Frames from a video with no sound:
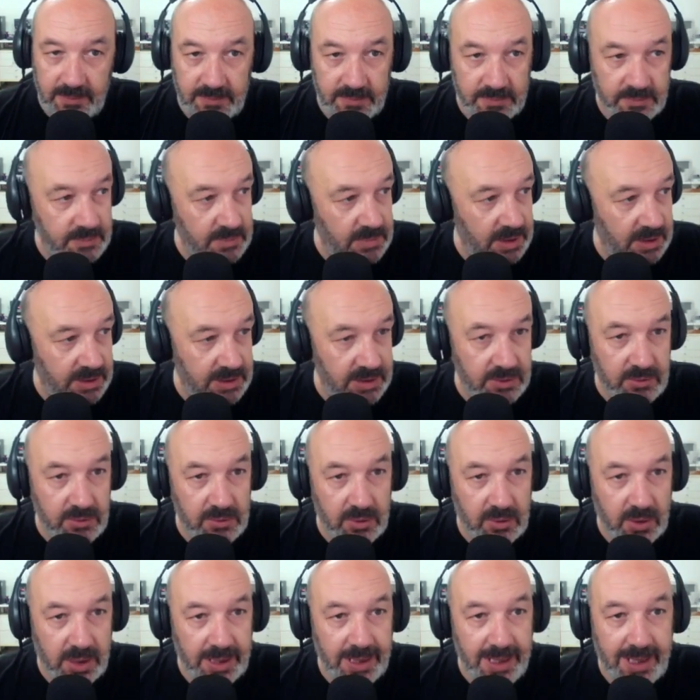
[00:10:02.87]

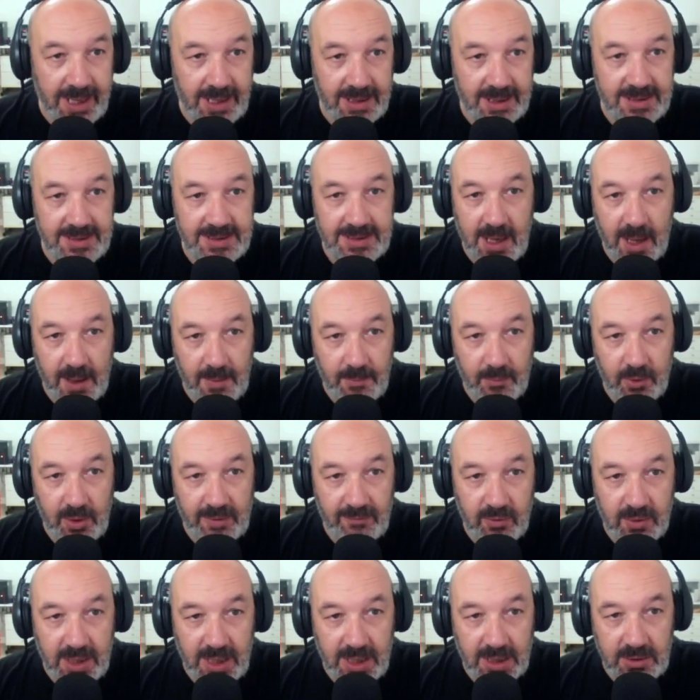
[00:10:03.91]
innanzitutto ringraziamo
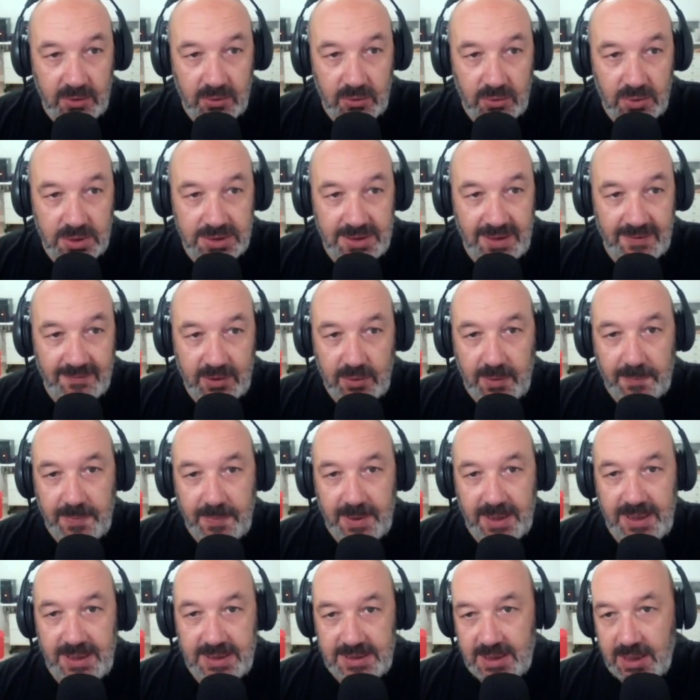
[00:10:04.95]
l'avvocato Salvatore
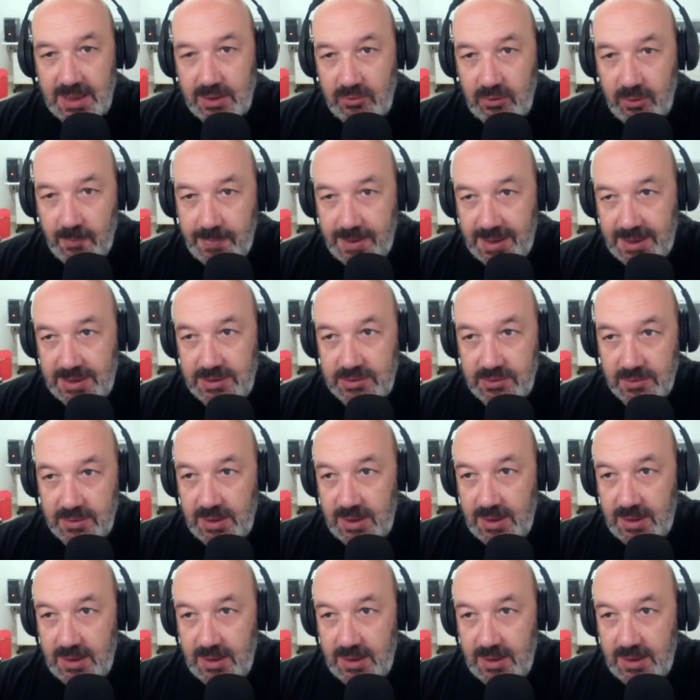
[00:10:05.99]
Pennissi da cui ho preso